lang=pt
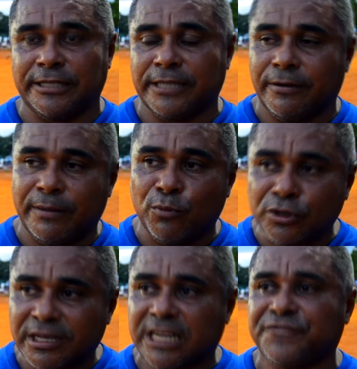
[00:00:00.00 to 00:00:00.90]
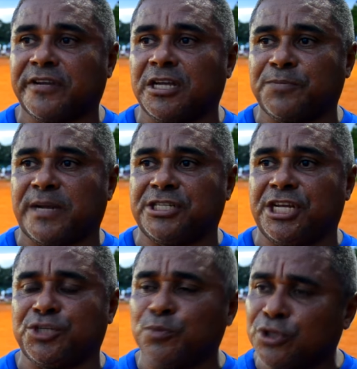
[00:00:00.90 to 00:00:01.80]
Então é muito gratificante para a
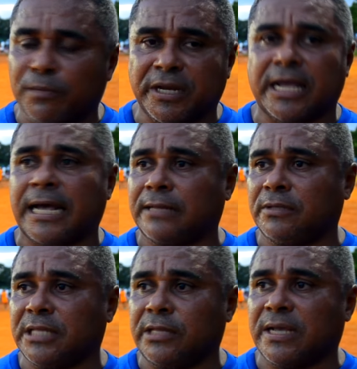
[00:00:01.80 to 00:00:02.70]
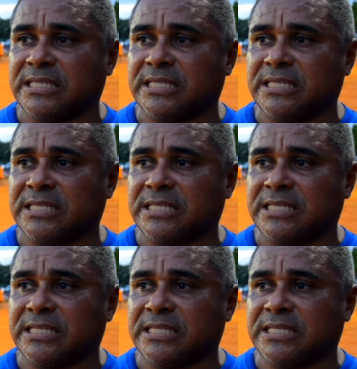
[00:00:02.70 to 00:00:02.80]
gente. Muito obrigado, entendeu?